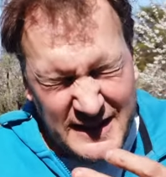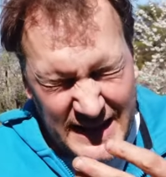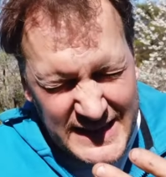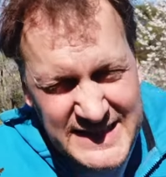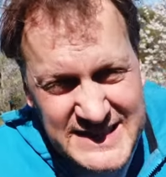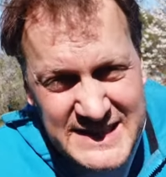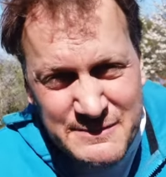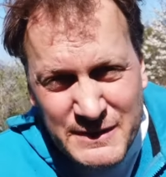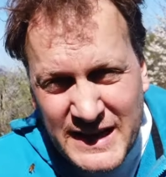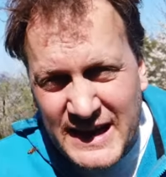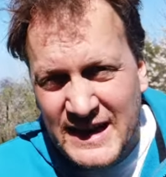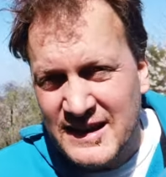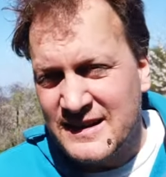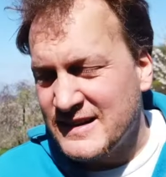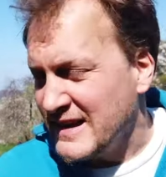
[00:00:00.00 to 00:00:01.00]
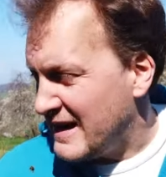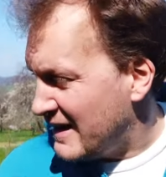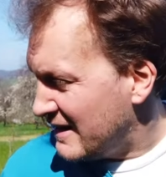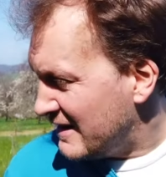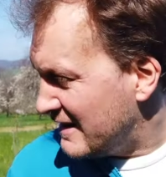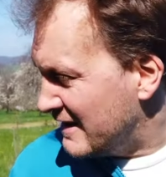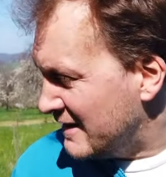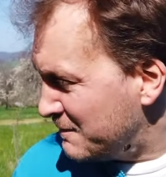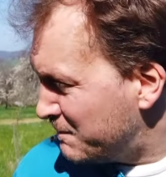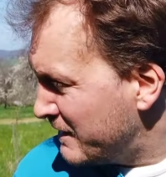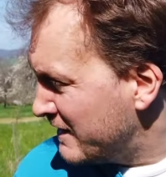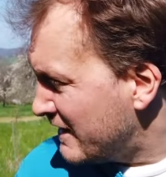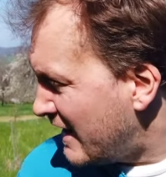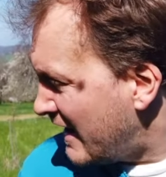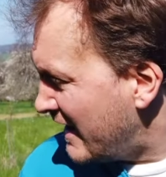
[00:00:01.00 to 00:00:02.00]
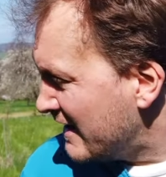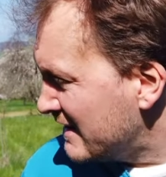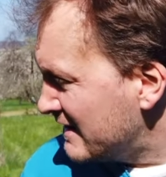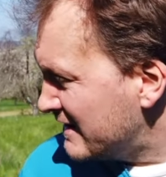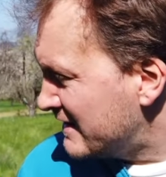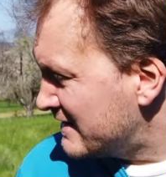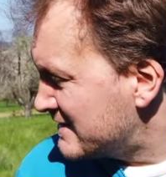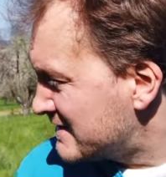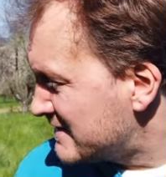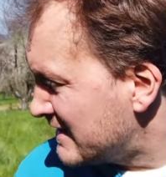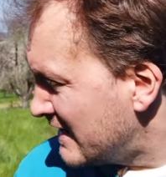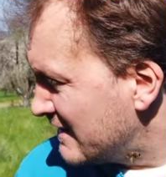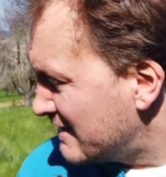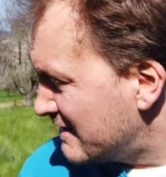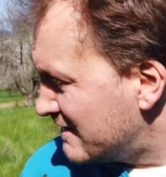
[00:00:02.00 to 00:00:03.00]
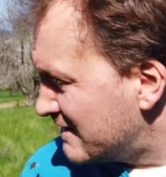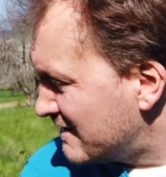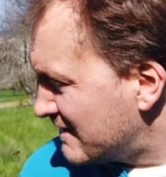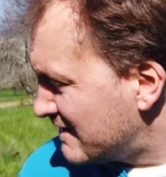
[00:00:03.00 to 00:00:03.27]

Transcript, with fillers: Ganz im Gegenteil, ich bin eigentlich jetzt seit